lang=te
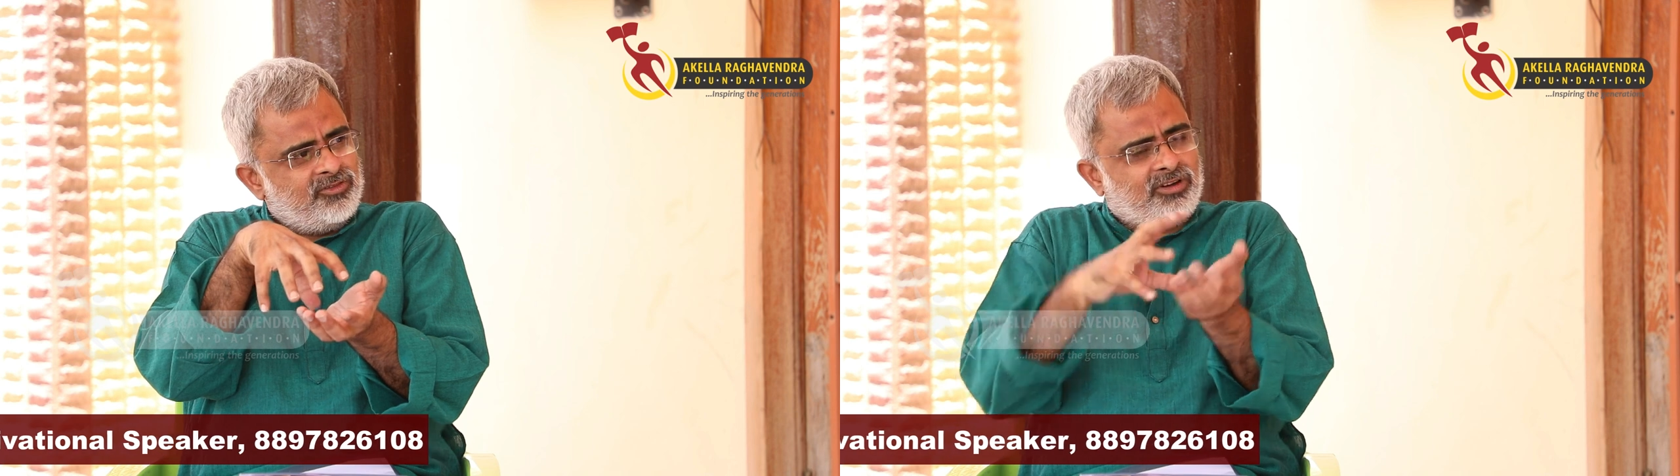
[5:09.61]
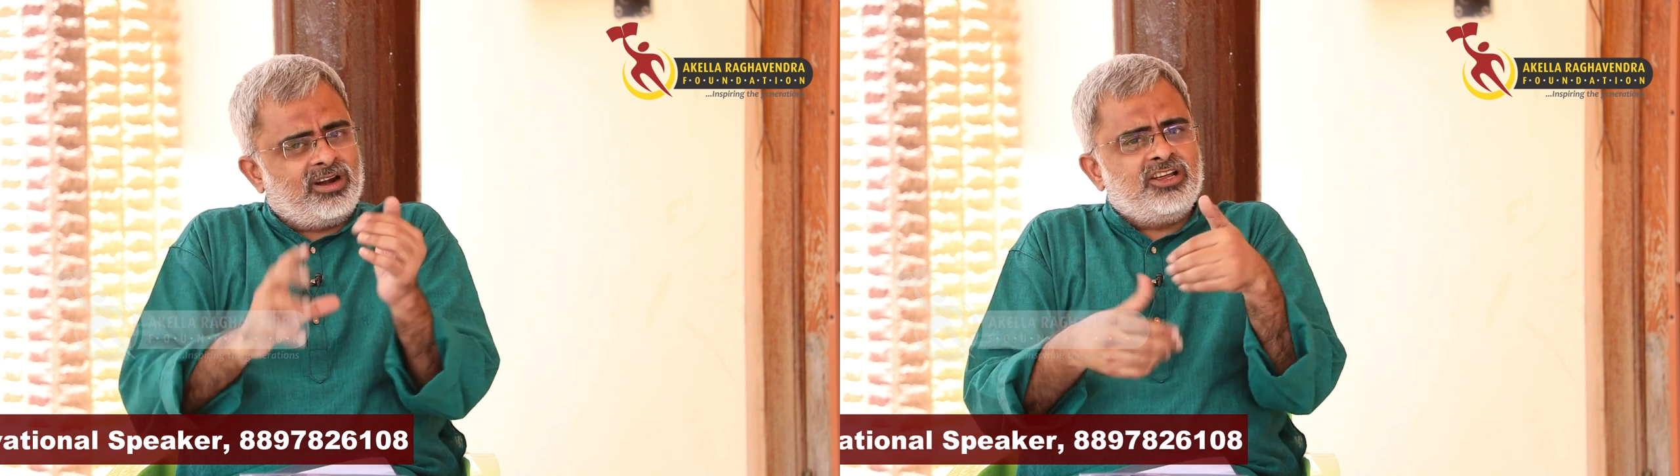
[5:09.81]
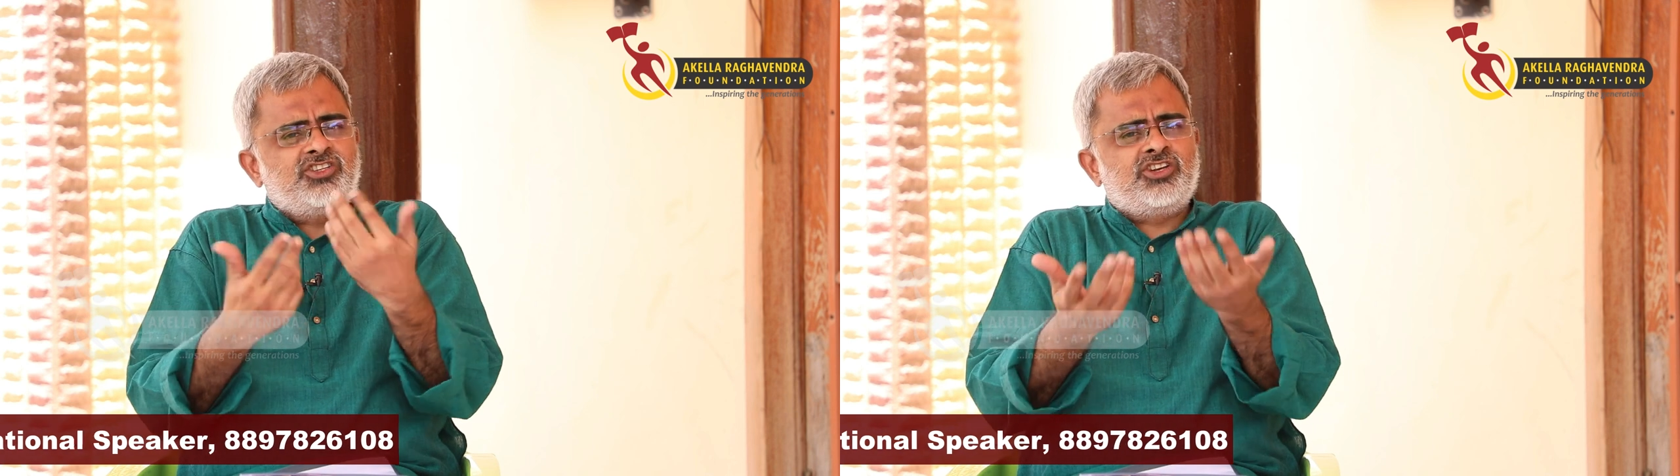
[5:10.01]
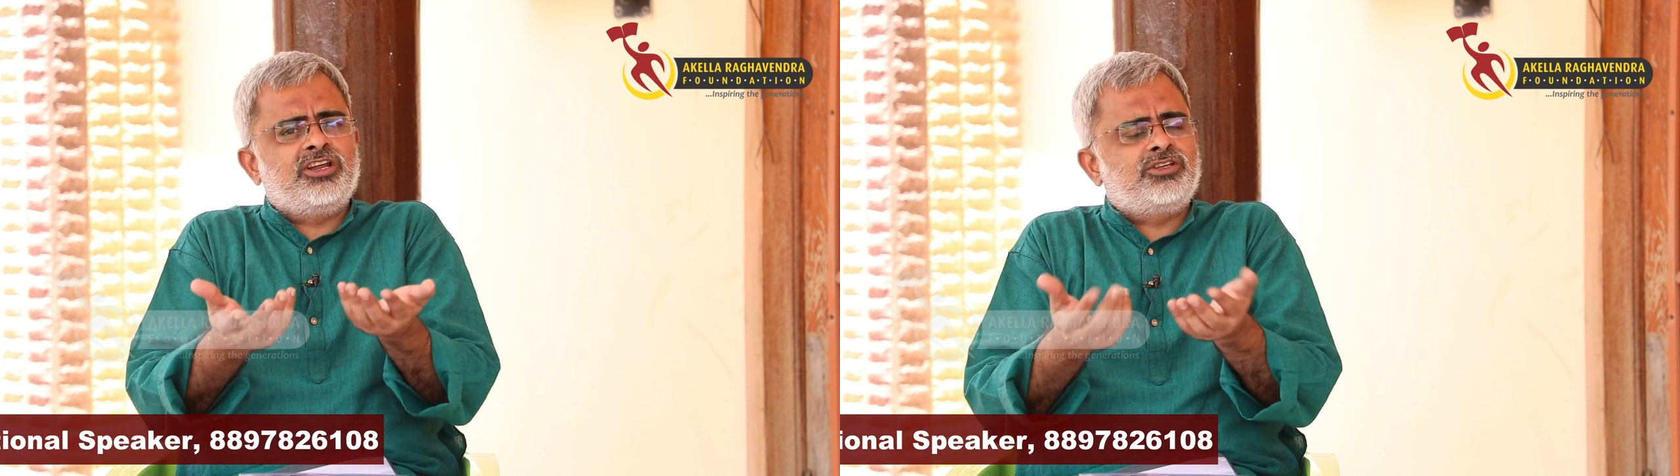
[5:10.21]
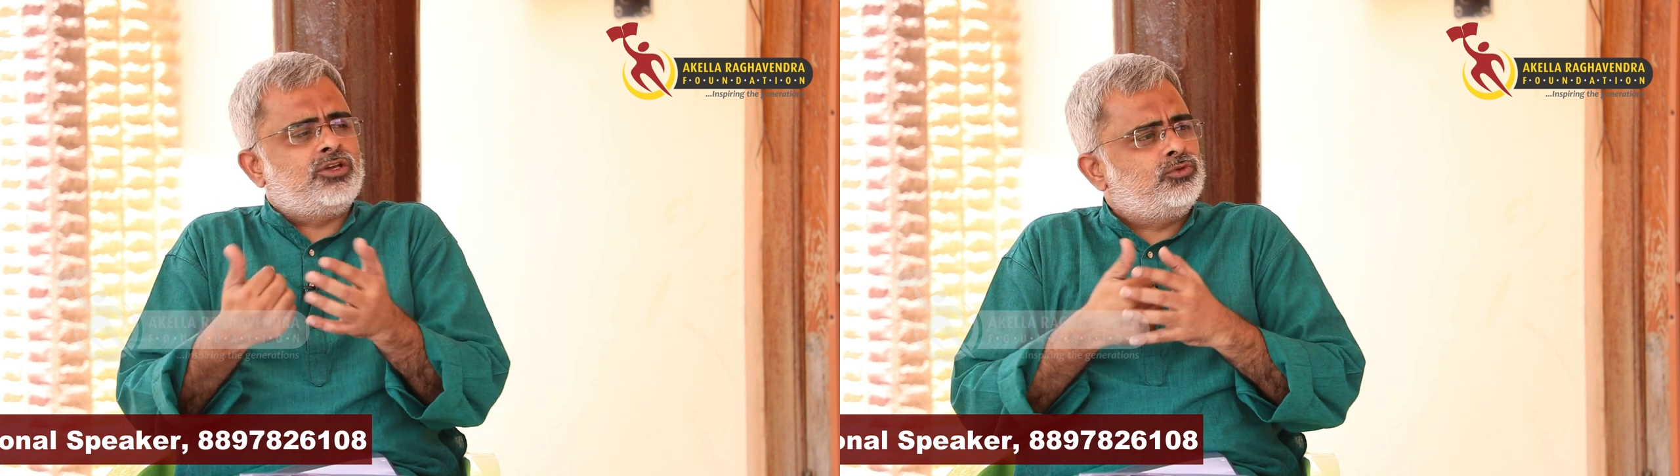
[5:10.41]
వరల్డ్
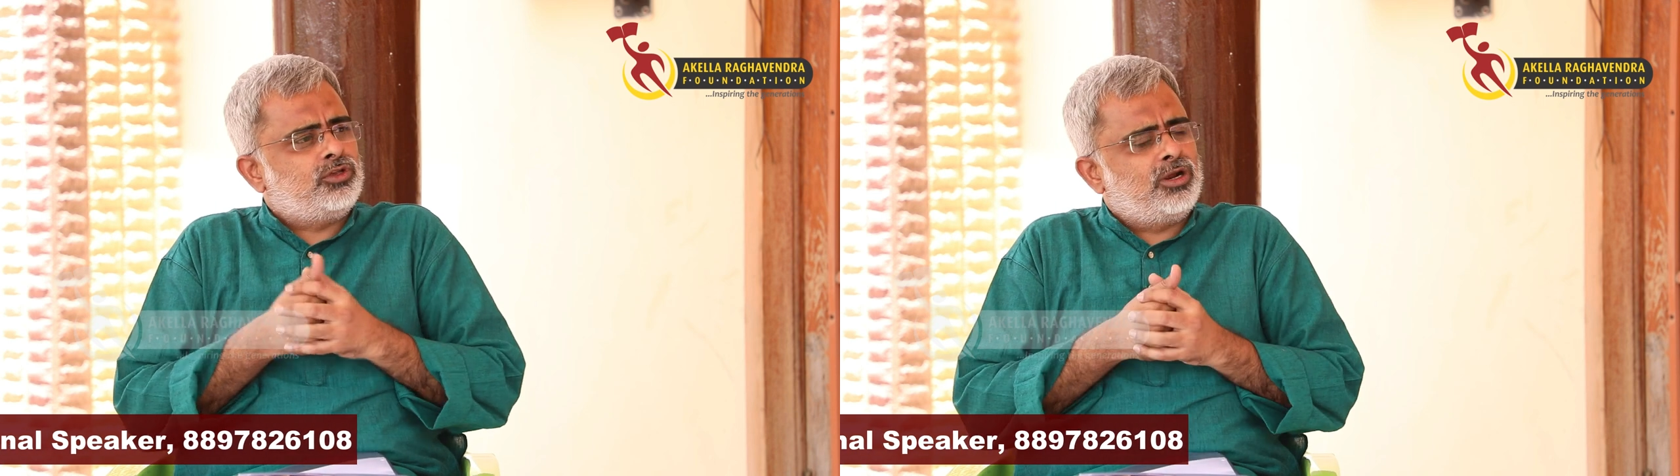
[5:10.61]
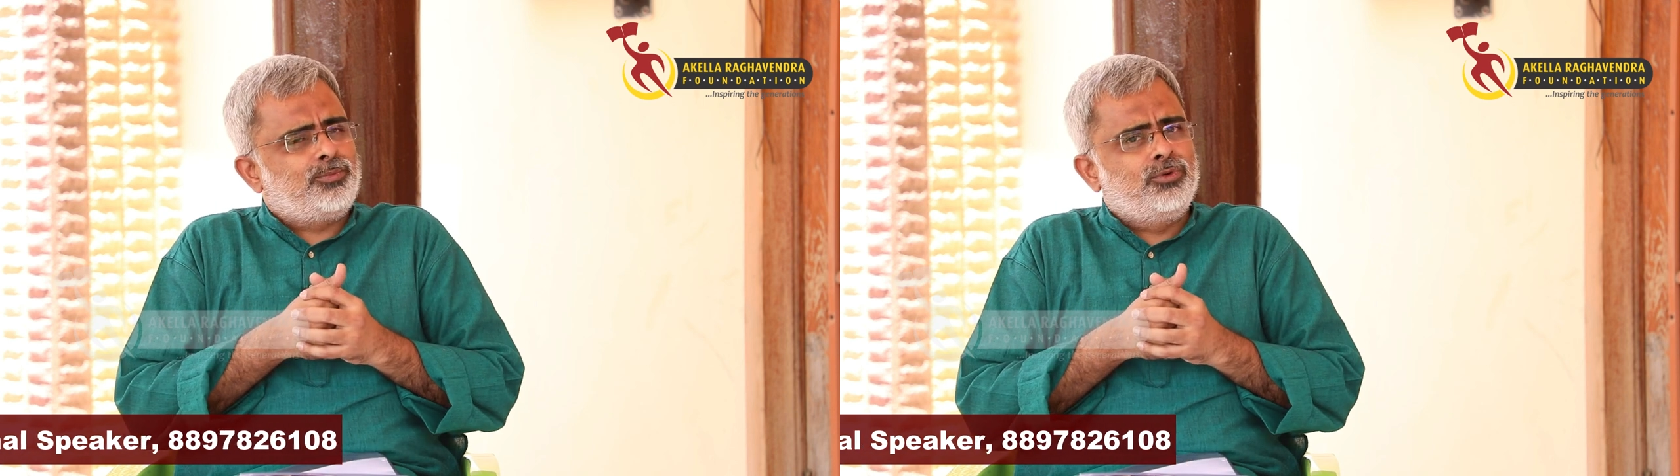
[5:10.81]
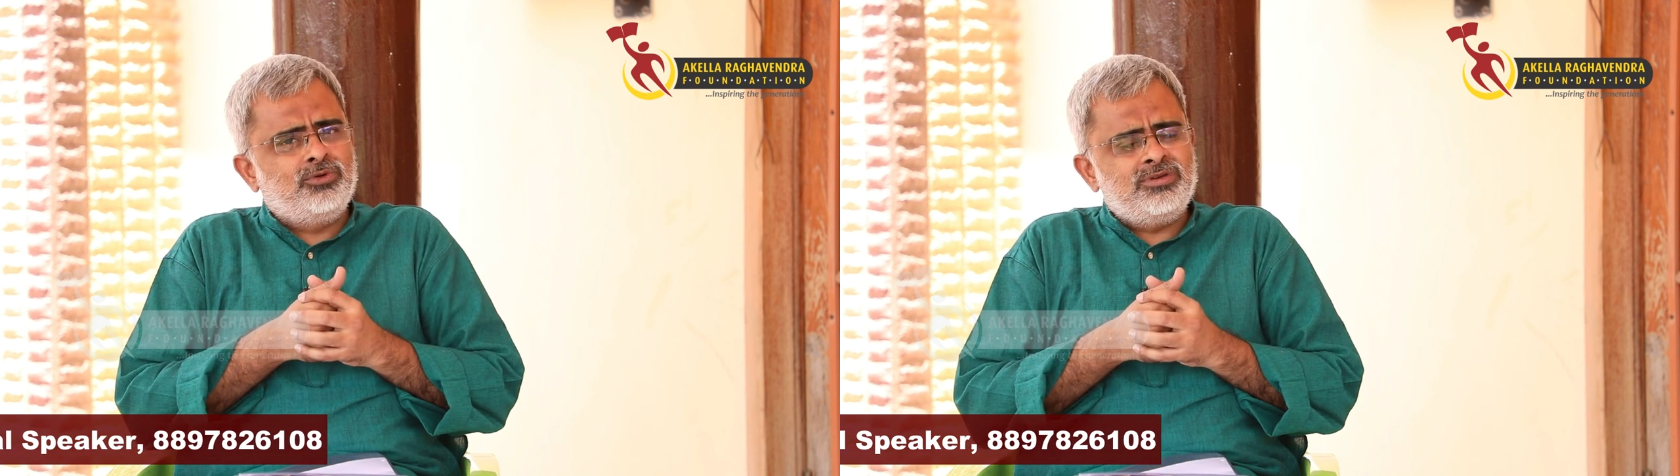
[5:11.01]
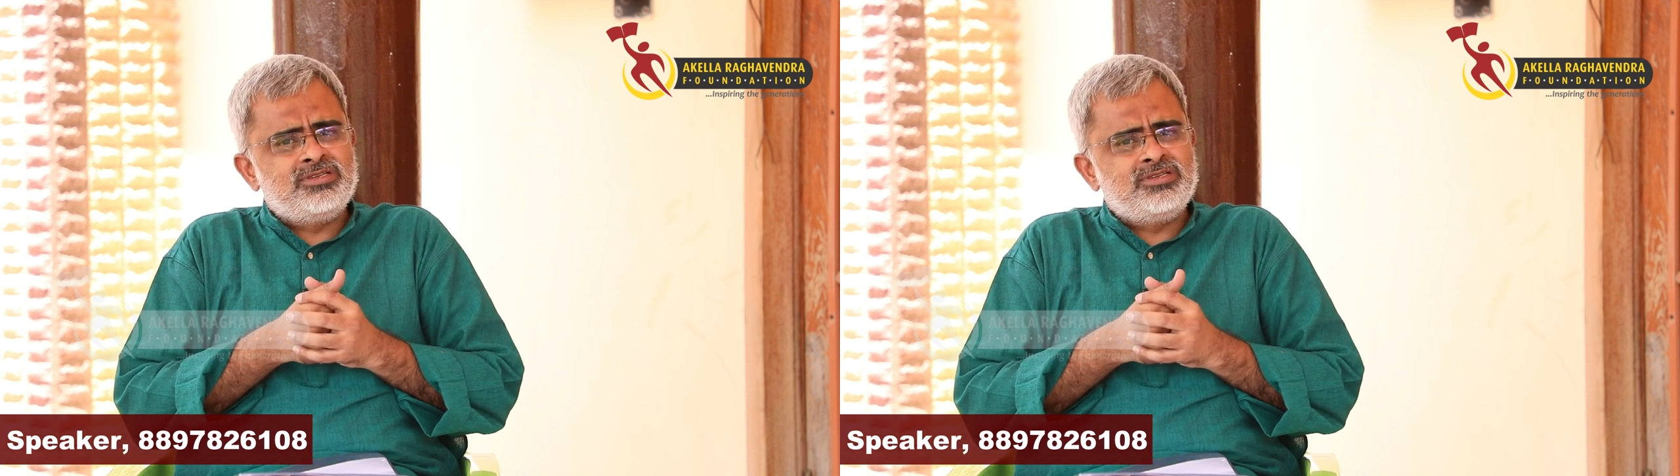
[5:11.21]
హిస్టరీ చదువుతున్నప్పుడు